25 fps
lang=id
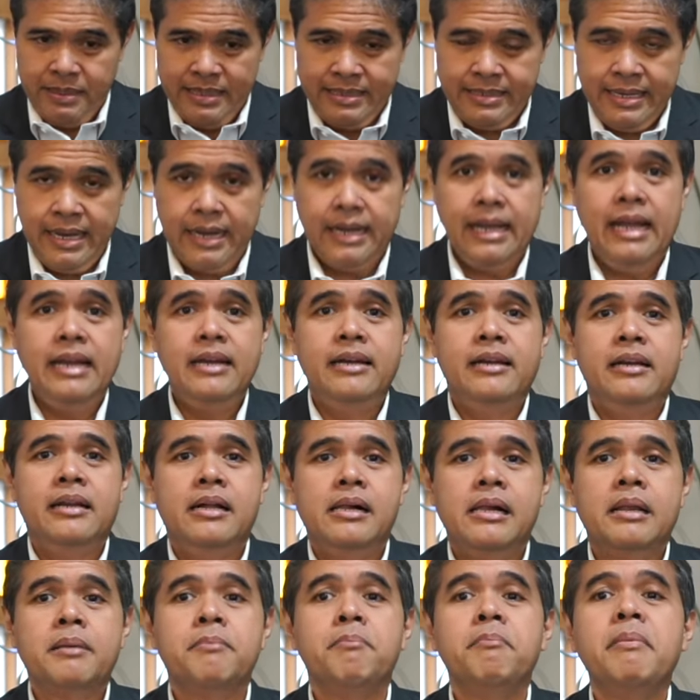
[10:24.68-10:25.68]
Kebijakan
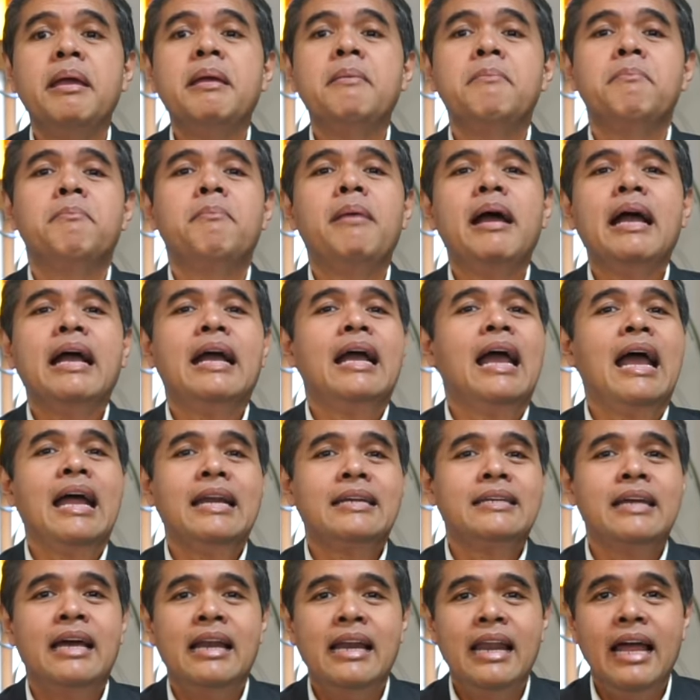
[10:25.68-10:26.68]
memang
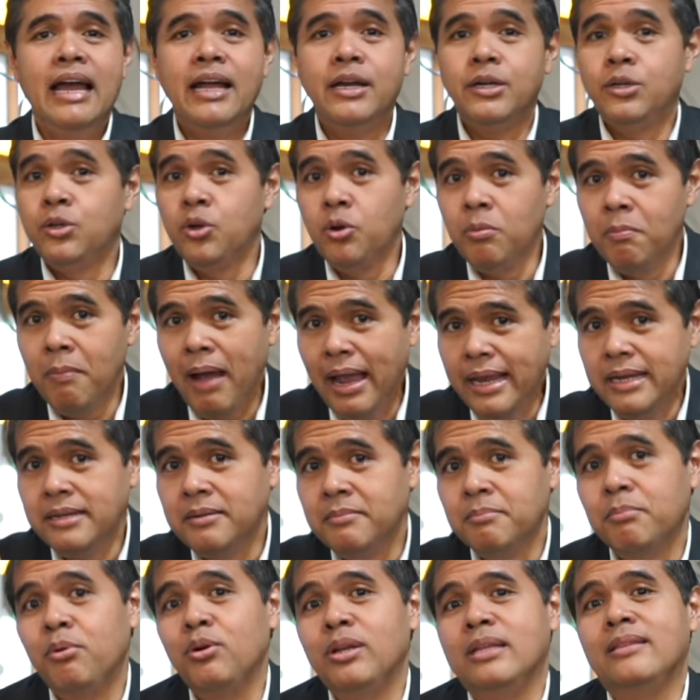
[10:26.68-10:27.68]
adalah
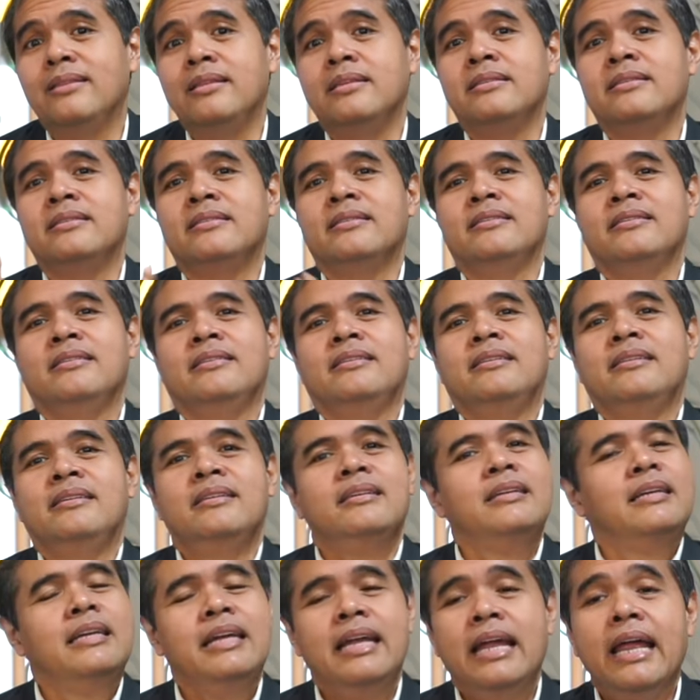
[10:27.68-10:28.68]
domain politis.
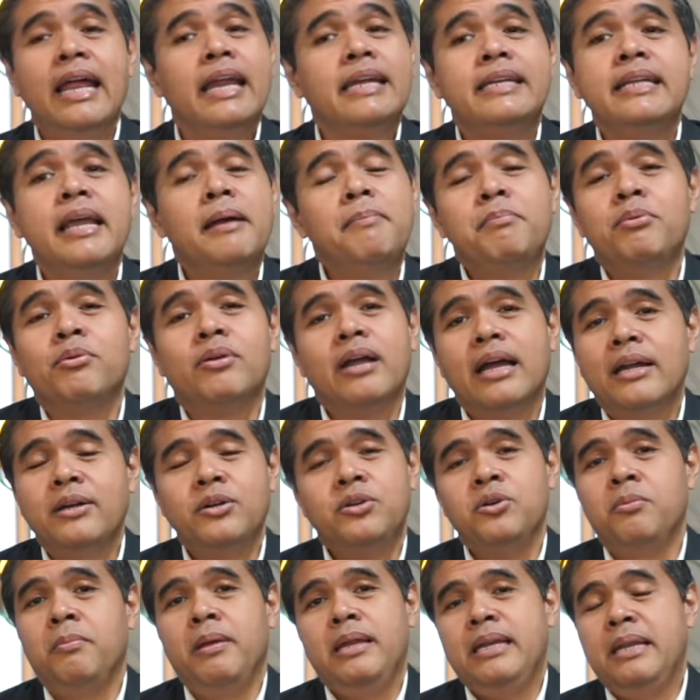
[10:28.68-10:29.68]
Dia
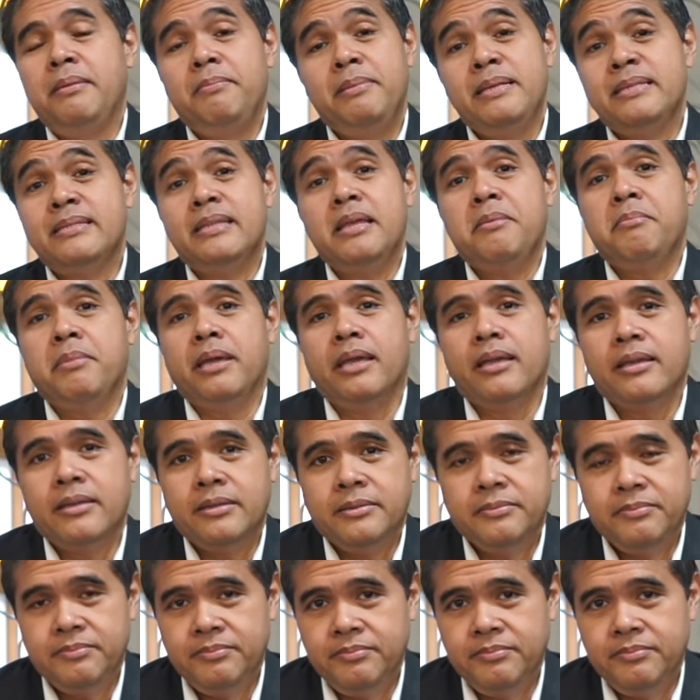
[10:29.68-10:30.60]
bukan domain epistemik.